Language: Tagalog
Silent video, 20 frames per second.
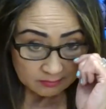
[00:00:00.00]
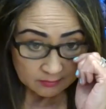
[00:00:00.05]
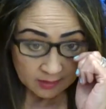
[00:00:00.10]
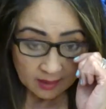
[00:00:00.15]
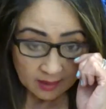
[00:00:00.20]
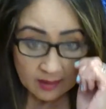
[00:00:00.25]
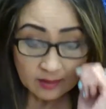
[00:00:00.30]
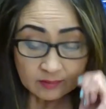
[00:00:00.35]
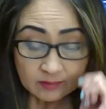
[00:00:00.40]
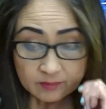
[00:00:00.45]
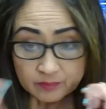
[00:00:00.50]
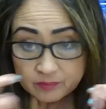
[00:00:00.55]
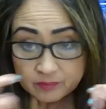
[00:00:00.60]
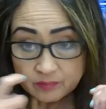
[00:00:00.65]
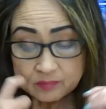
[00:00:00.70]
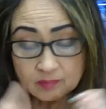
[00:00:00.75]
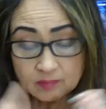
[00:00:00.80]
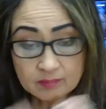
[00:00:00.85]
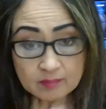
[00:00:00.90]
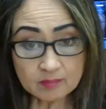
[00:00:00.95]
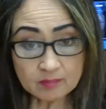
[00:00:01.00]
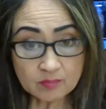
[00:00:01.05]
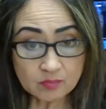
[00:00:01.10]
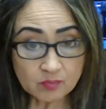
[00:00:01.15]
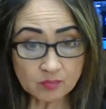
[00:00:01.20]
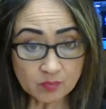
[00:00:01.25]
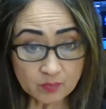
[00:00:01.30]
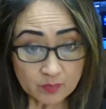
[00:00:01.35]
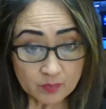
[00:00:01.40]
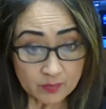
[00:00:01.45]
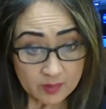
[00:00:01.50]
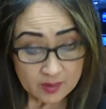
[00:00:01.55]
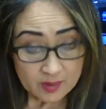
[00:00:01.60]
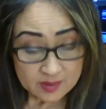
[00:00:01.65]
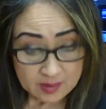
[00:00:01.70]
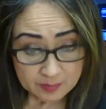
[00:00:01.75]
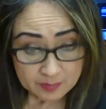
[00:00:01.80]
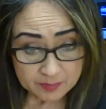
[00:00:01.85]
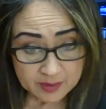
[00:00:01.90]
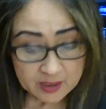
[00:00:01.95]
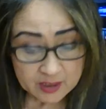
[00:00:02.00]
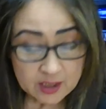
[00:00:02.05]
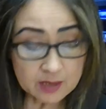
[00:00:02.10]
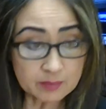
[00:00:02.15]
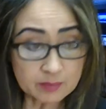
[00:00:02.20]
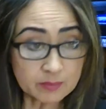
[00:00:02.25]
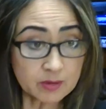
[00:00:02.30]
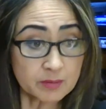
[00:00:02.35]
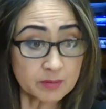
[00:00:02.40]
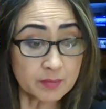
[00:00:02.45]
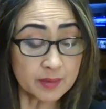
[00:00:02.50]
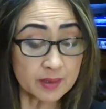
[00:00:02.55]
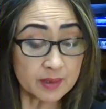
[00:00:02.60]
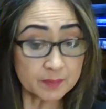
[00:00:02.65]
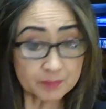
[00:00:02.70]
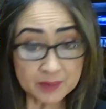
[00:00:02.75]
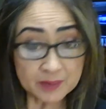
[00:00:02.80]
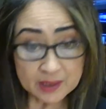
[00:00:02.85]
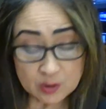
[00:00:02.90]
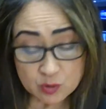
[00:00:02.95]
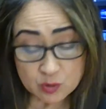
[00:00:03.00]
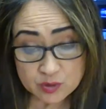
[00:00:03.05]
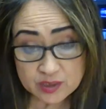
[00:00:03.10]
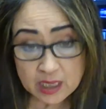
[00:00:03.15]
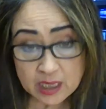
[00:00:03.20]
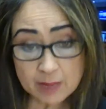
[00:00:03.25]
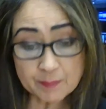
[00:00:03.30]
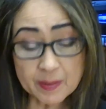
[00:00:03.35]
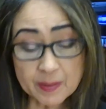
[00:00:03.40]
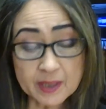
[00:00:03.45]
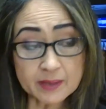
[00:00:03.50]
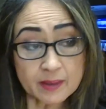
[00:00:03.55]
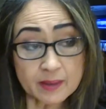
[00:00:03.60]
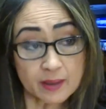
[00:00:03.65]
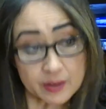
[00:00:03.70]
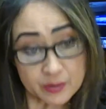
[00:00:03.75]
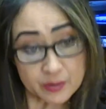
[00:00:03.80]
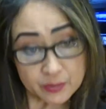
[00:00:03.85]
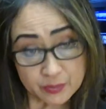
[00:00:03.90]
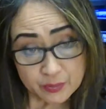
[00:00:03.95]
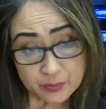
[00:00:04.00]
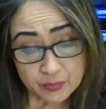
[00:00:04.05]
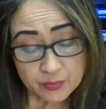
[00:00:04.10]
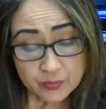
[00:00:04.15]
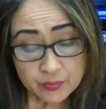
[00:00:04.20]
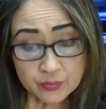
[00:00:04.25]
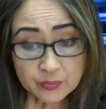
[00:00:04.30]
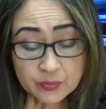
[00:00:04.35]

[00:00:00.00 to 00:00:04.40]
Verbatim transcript: Ha? Sabihin mo may pinag-usapan kayo